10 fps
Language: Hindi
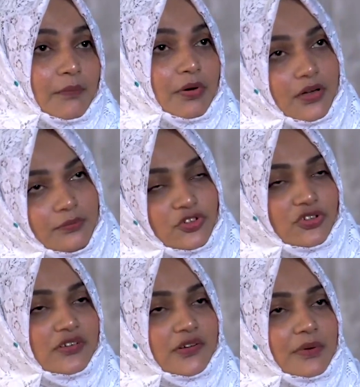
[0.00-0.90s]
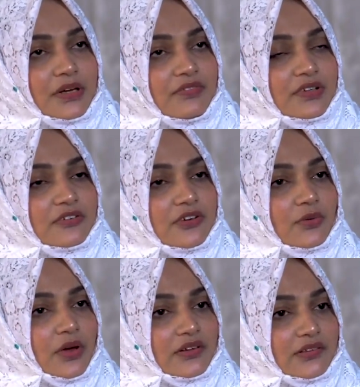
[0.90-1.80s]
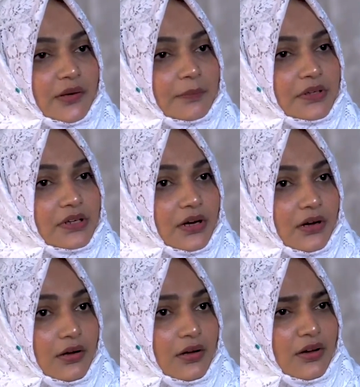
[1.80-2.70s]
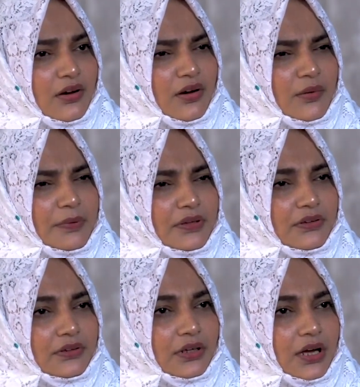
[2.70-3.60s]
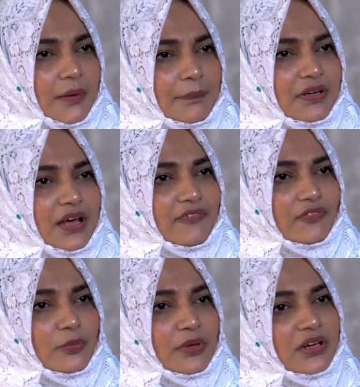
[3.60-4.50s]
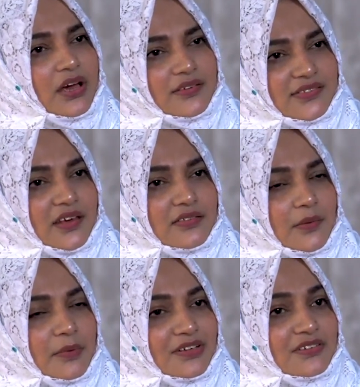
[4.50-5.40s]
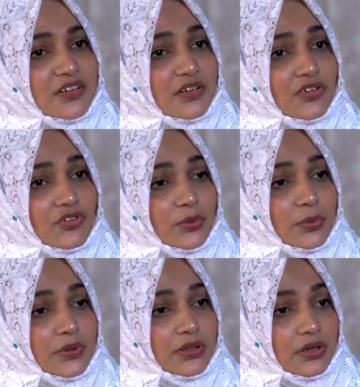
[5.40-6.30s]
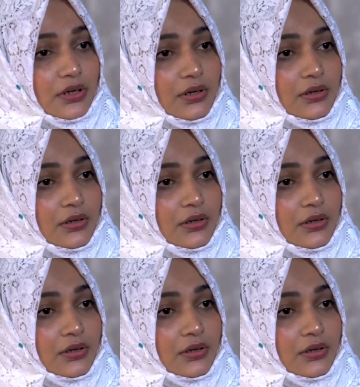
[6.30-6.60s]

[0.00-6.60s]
बहुत मुश्किल से मैंने व्हील को एक्सेप्ट किया और फिर अपनी लाइफ को मैंने आहिस्ता आहिस्ता मैनेज करना शुरू किया